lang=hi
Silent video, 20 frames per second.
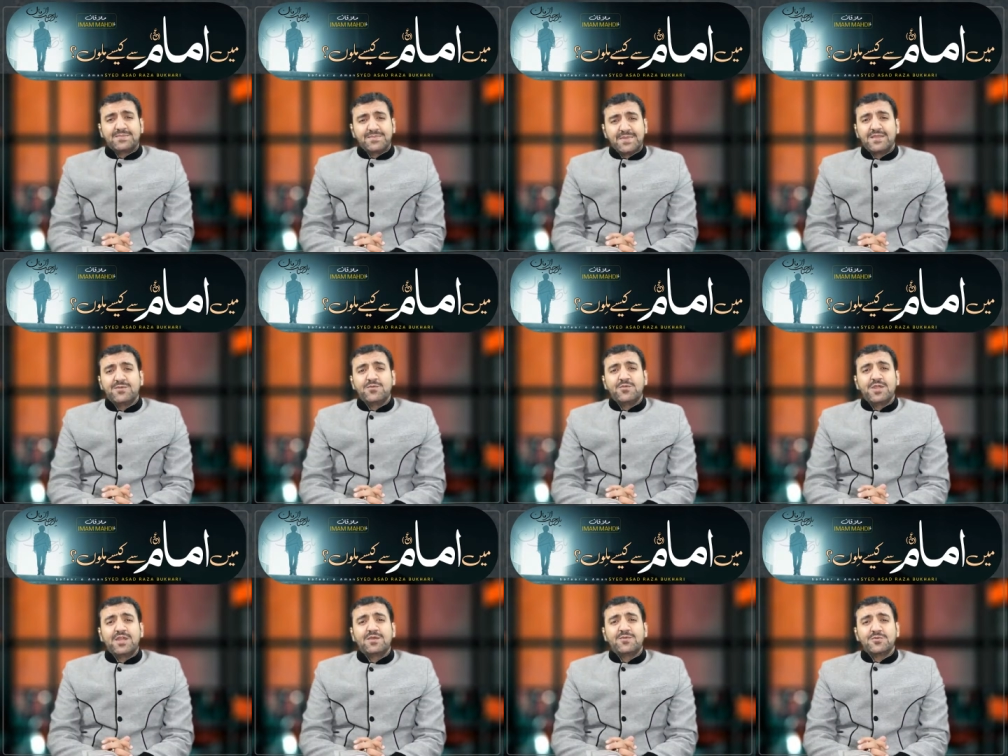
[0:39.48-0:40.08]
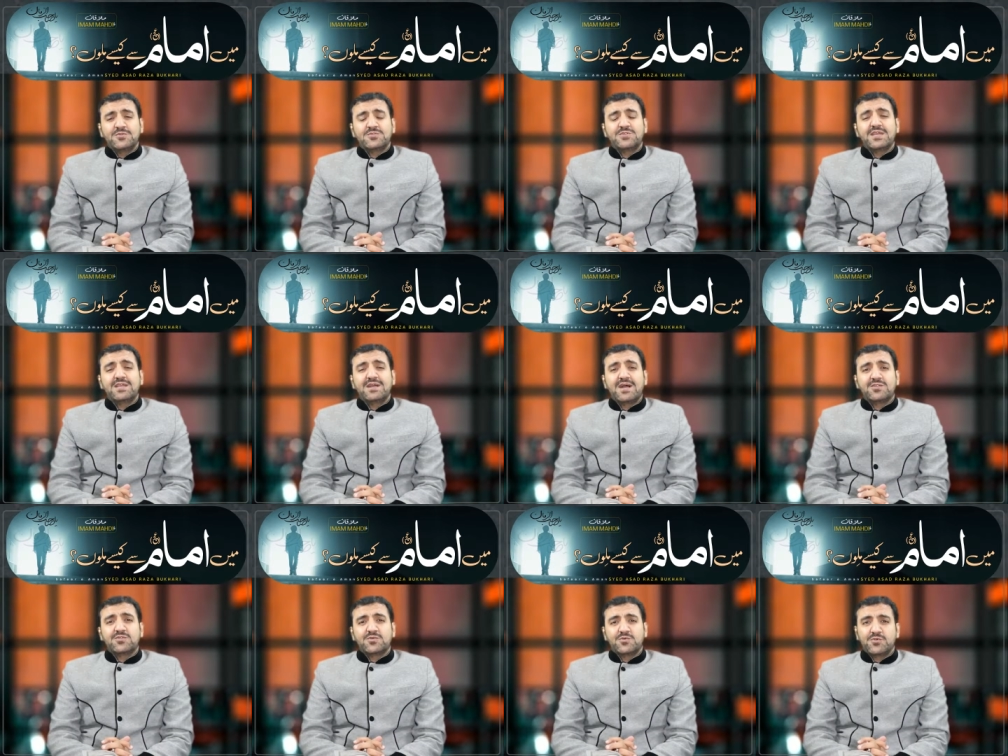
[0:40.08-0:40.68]
जब मैंने उनके उनसे
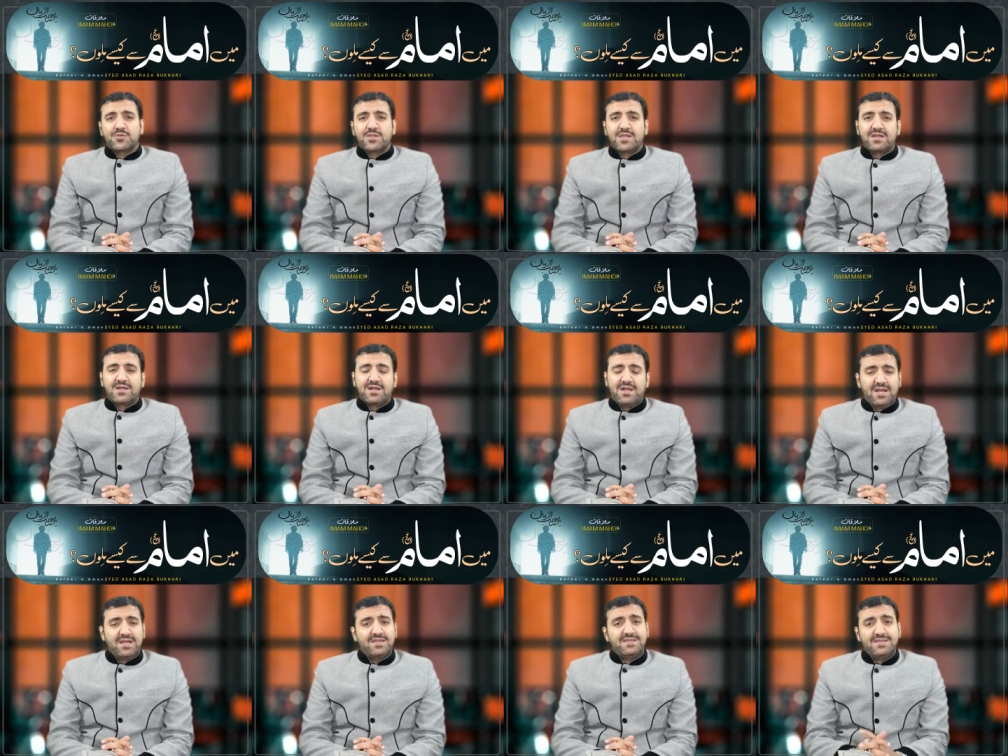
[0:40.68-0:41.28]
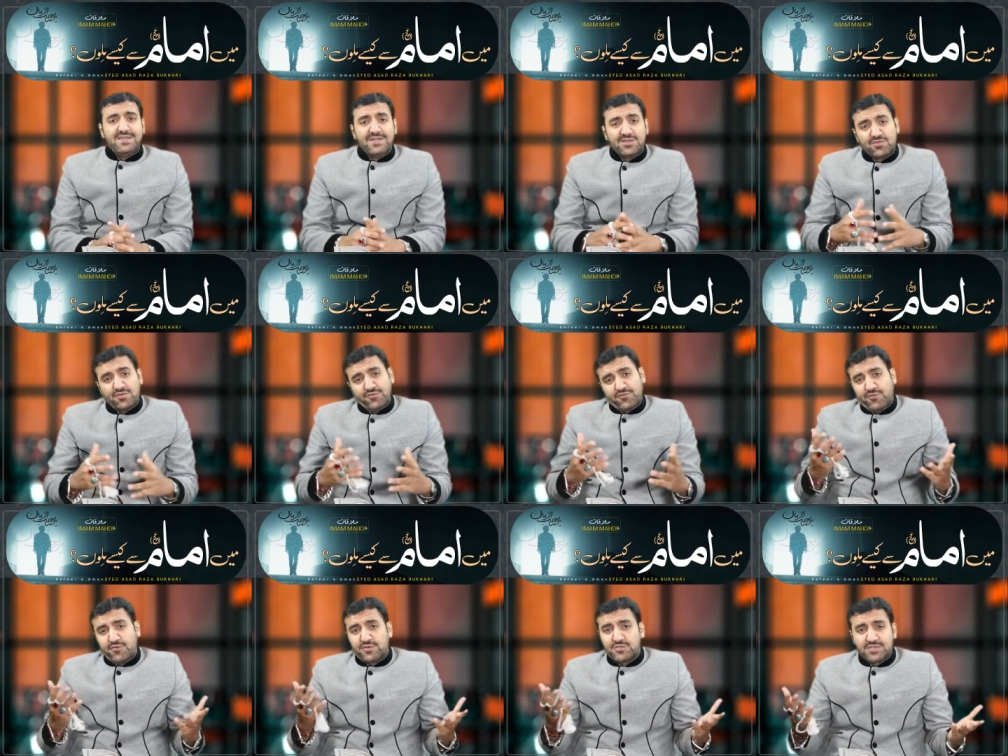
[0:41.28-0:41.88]
कहा तो उन्होंने कहा हाँ ये
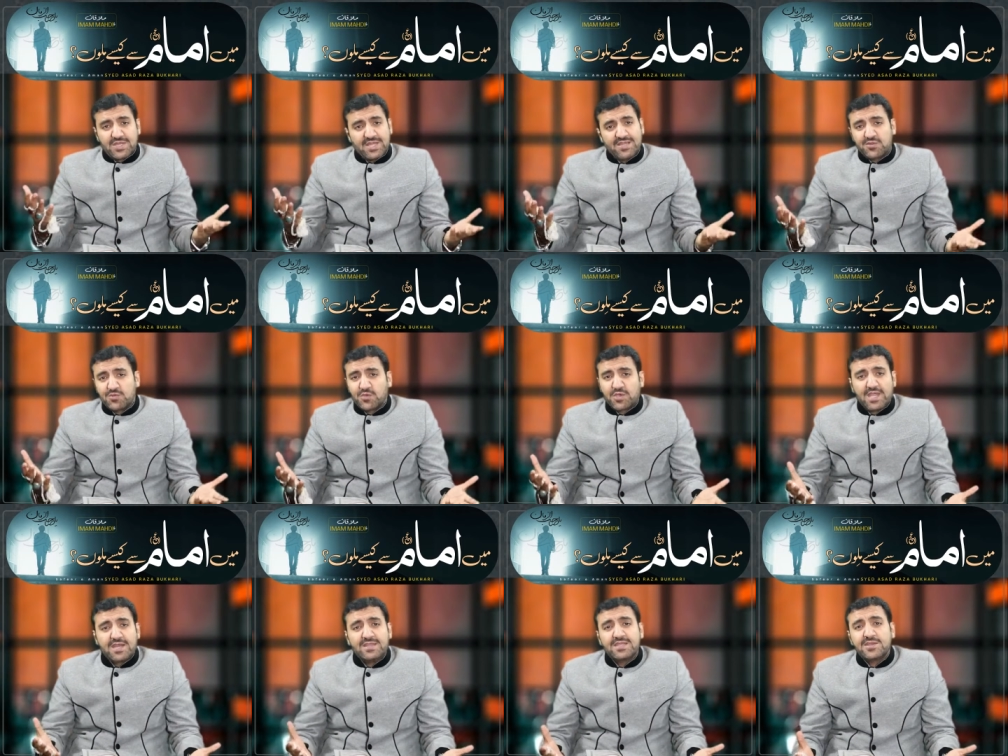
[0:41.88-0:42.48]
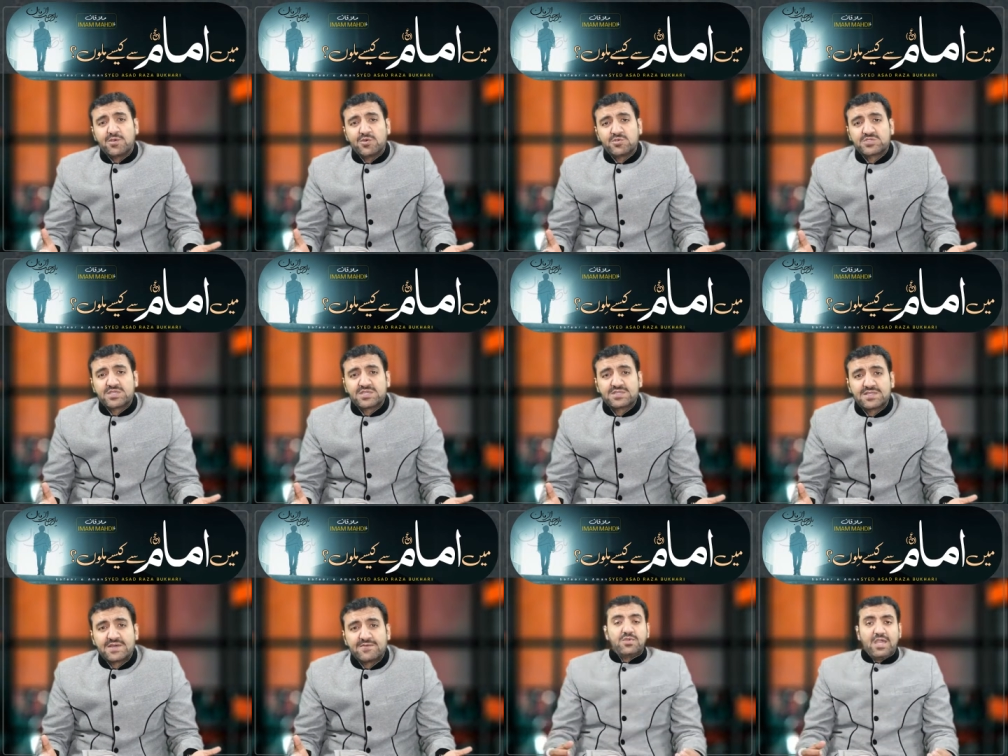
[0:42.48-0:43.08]
तो वो चाहे तो क्या नहीं हो
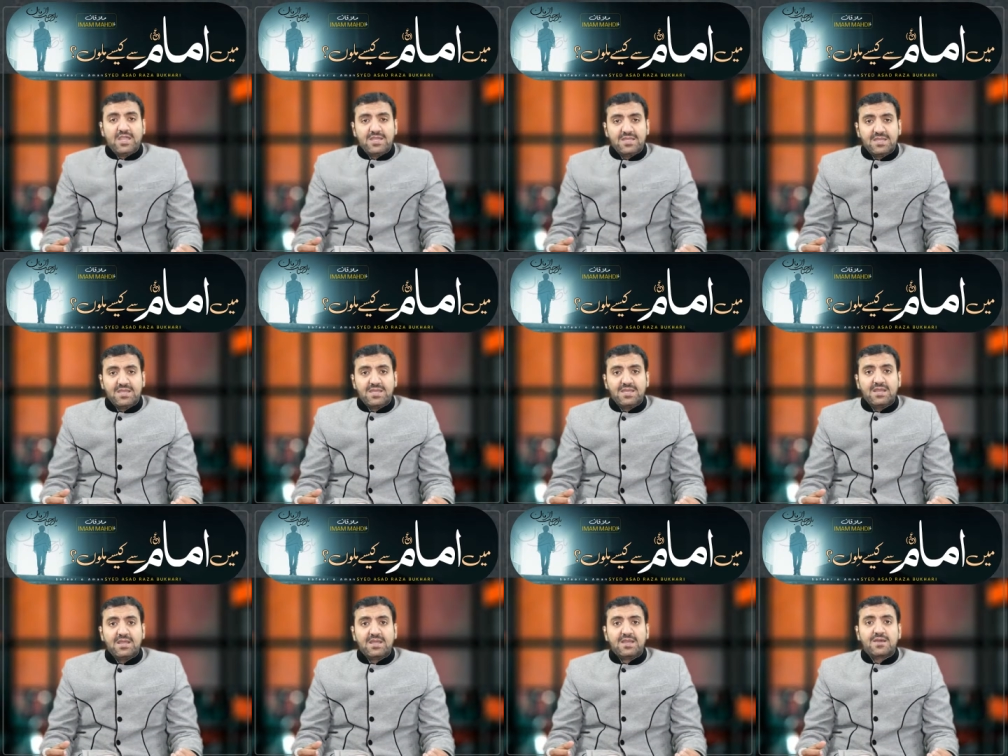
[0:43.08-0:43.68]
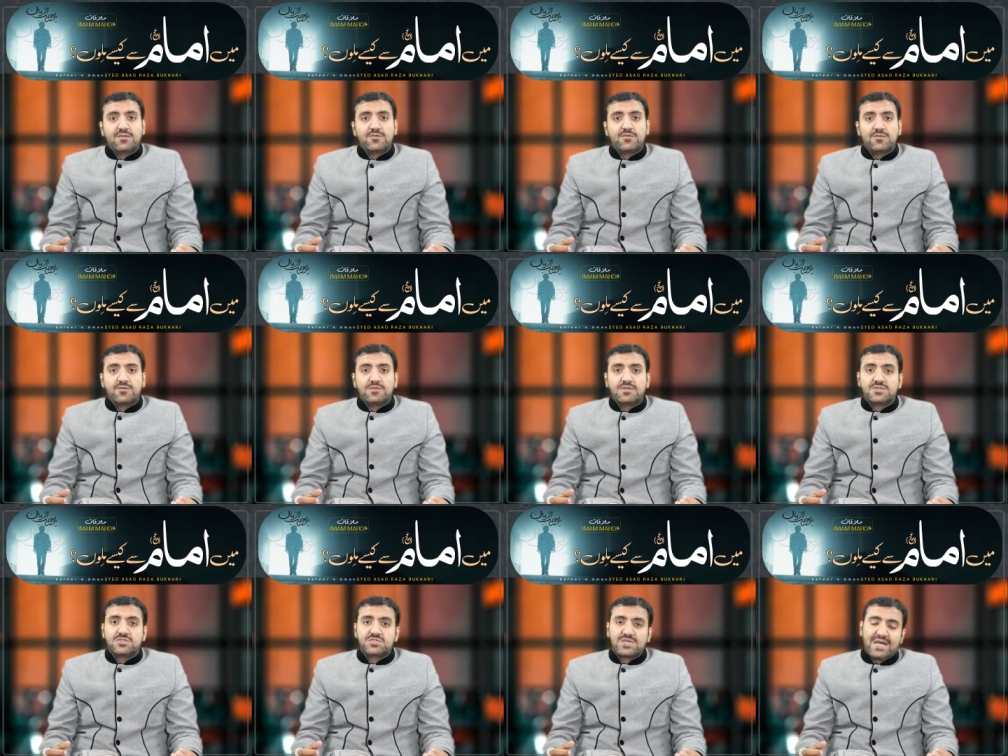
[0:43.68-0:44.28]
सकता भी यही नहीं अगर
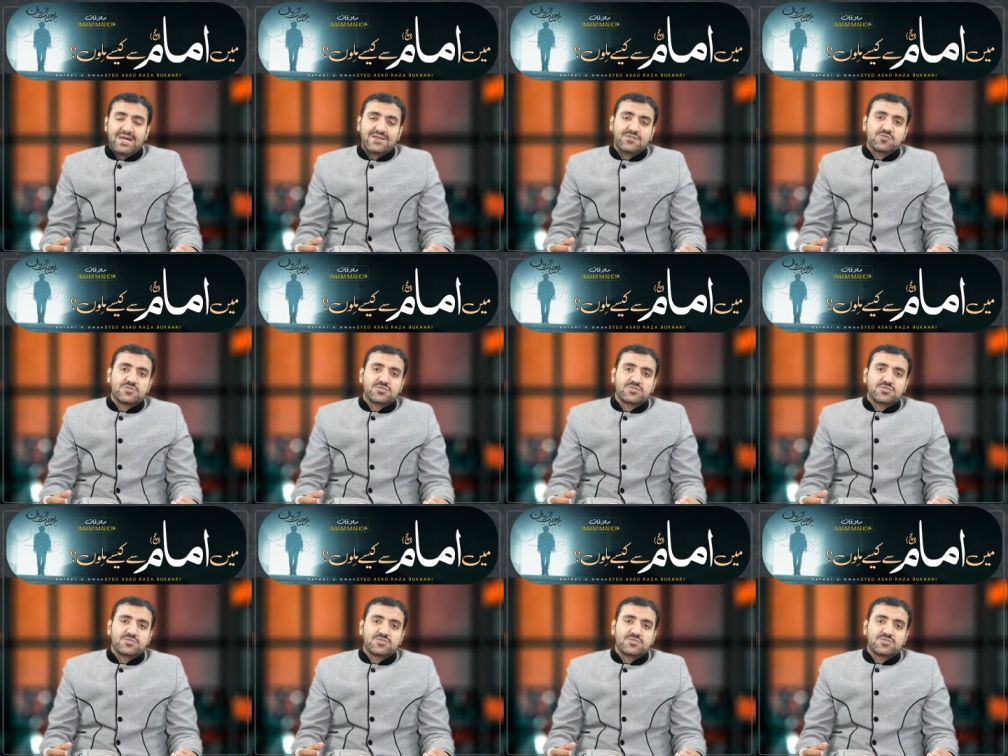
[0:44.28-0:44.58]
उन्होंने चाहा